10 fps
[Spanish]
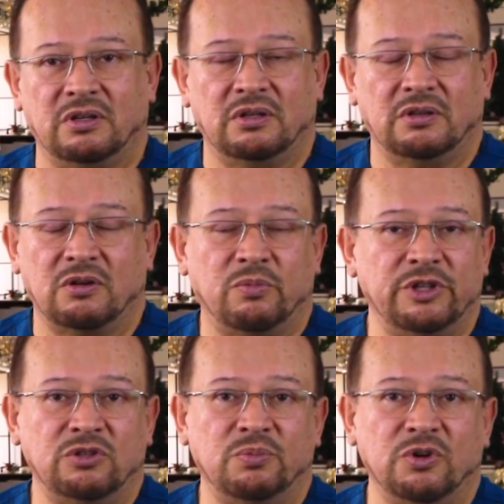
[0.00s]
eh,
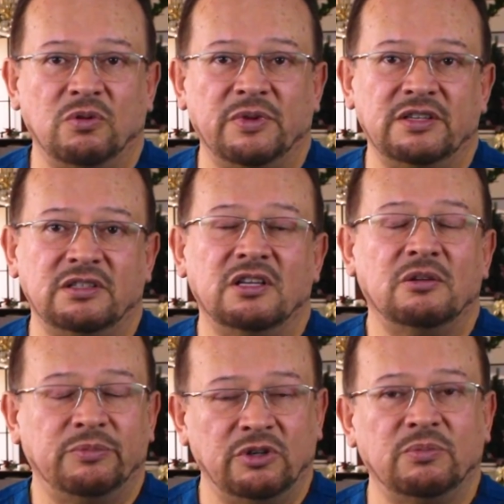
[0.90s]
aumente un poco más,
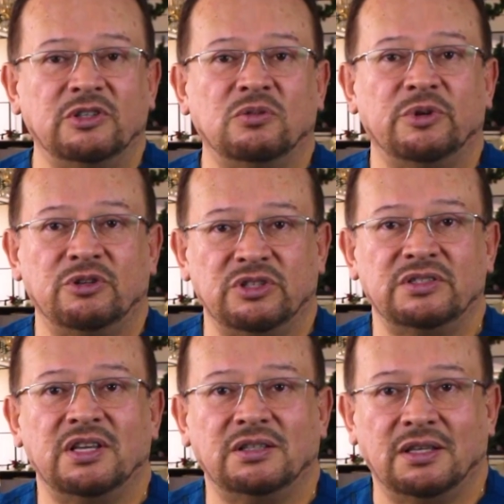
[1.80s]
pero más o menos en
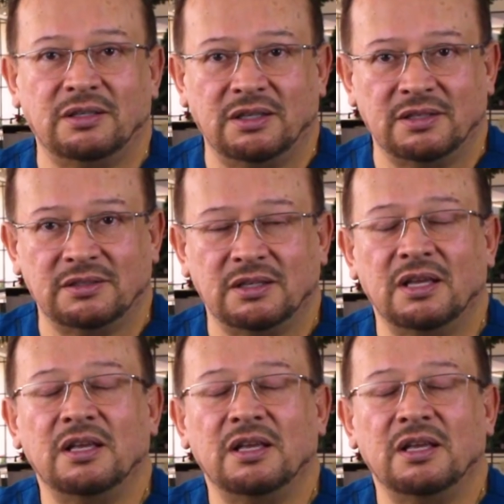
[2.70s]
7 días.